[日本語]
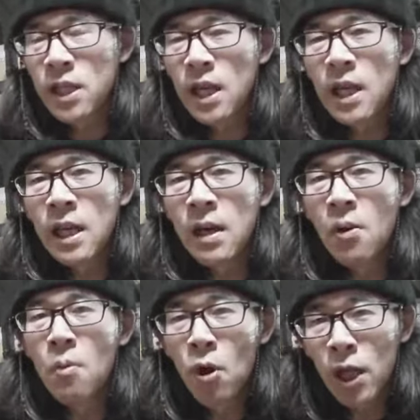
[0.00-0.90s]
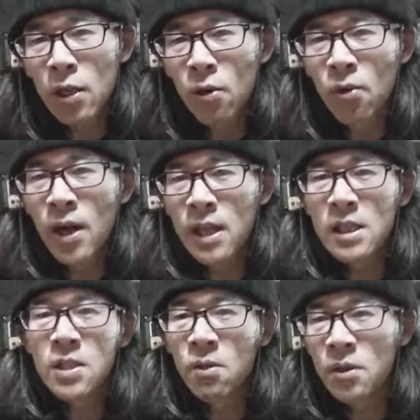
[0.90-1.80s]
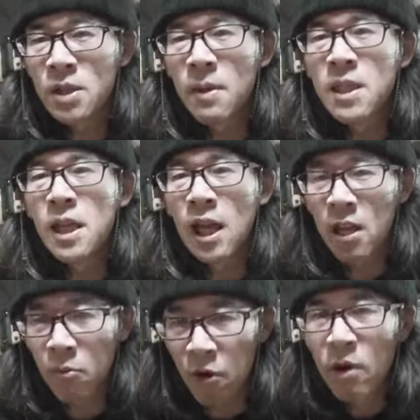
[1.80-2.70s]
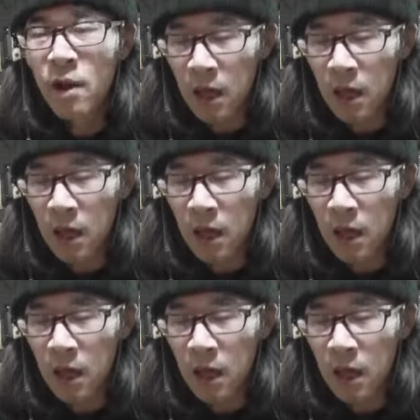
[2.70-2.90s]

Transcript: 責任が重いという話をしましたけれども